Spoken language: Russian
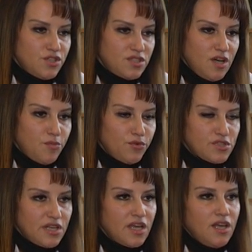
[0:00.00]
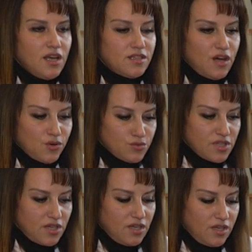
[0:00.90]
часа после
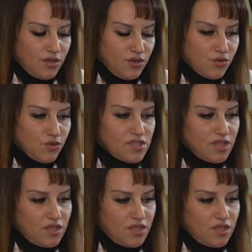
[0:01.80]
нагрузки или глюкозы,